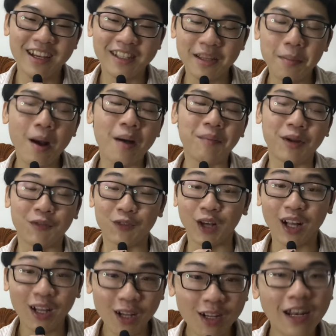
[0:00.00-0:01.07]
nhưng mà mình
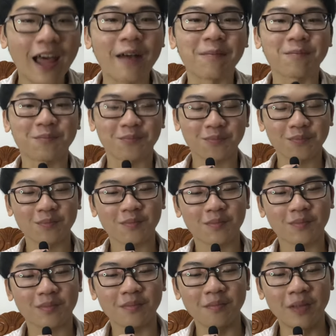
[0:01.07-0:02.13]
vẫn cứ làm
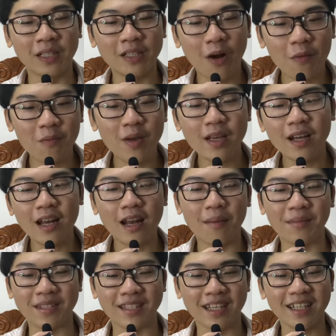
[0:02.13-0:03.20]
mình không biết là
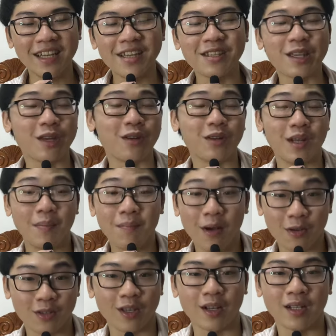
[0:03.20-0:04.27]
mình sẽ kiên trì được đến
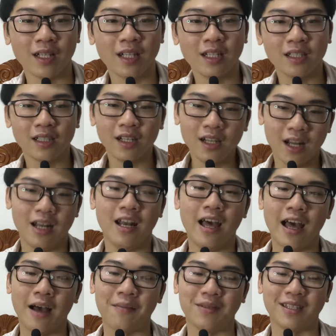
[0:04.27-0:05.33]
bao giờ có thể
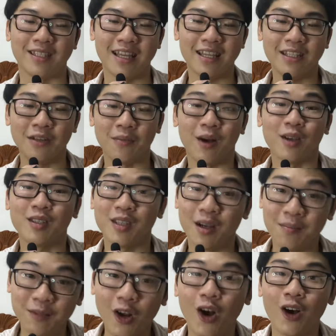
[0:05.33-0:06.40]
là mình sẽ từ bỏ
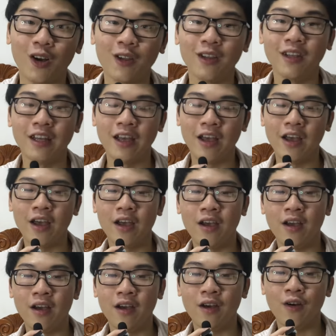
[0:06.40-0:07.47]
sớm thôi
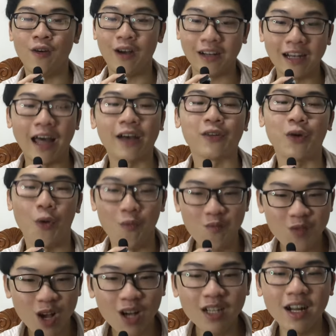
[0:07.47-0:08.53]
hoặc là cũng
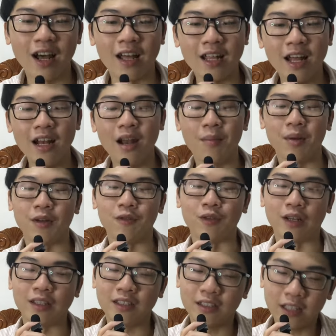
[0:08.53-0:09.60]
có thể là mình
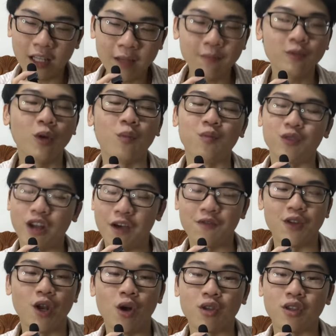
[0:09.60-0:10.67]
vẫn tiếp tục ra
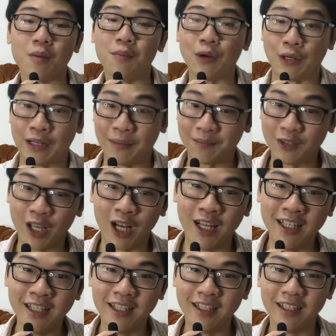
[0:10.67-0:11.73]
video cho 10 năm tới
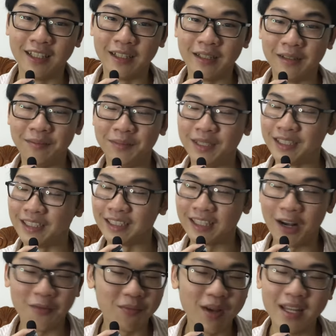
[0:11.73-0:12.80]
mình
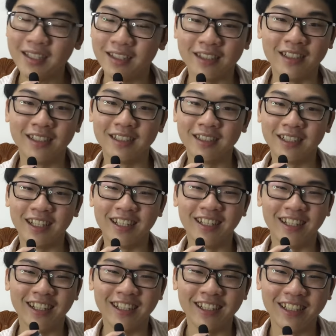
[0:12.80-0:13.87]
không biết nữa
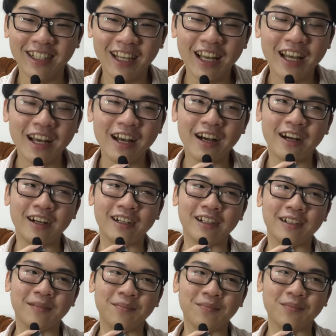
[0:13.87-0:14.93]

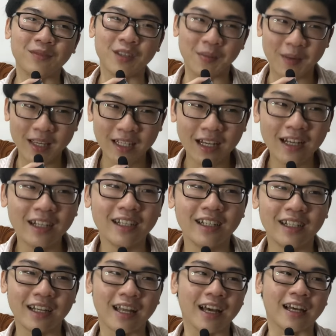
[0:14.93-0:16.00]
um, chỉ biết á,
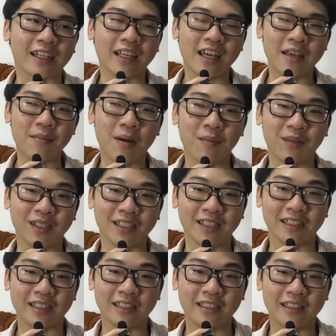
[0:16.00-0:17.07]
là khi mà mình
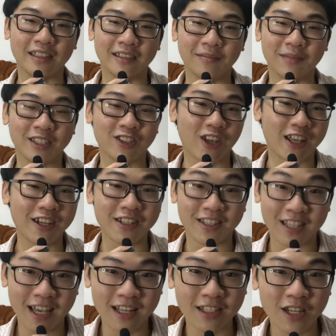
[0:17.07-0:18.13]
mình sẵn
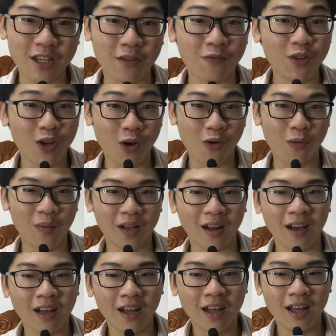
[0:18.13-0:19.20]
content cho những video của mình
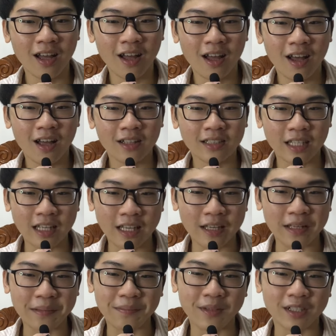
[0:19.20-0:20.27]
à
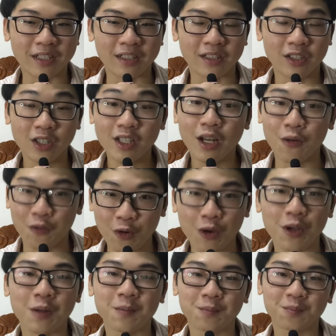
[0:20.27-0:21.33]
thì mình rất là vui
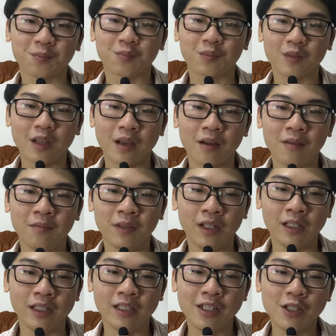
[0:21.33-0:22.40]

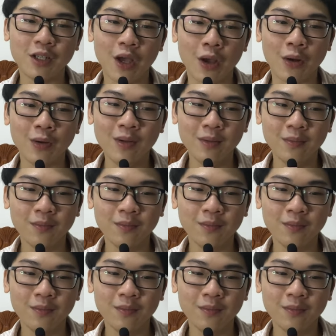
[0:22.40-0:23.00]
mình như kiểu